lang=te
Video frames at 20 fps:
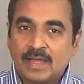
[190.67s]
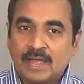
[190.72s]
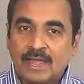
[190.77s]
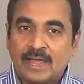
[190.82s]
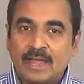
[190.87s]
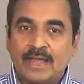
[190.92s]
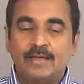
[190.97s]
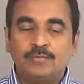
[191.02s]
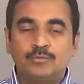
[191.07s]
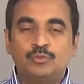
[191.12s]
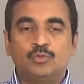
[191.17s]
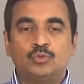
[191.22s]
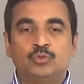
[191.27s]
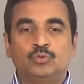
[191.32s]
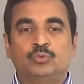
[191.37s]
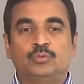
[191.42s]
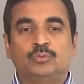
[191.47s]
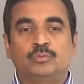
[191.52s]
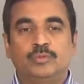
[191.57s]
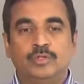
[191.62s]
హ్యావ్
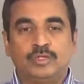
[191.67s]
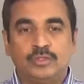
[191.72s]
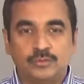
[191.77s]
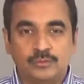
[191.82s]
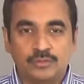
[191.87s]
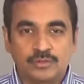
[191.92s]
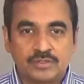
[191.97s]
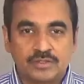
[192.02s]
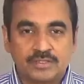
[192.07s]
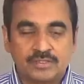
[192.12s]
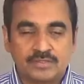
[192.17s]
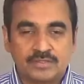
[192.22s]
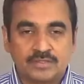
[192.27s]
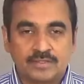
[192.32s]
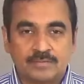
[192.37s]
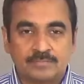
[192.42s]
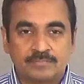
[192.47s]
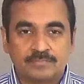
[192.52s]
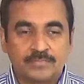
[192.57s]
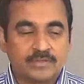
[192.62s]
టుని యూజ్ చేస్తాం
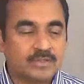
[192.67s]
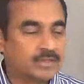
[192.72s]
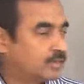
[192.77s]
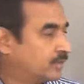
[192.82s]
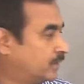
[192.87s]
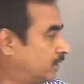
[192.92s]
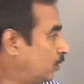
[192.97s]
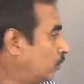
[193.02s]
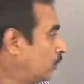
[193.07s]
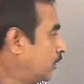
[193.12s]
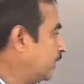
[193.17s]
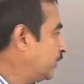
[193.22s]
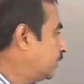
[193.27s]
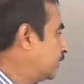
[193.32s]
ఓకే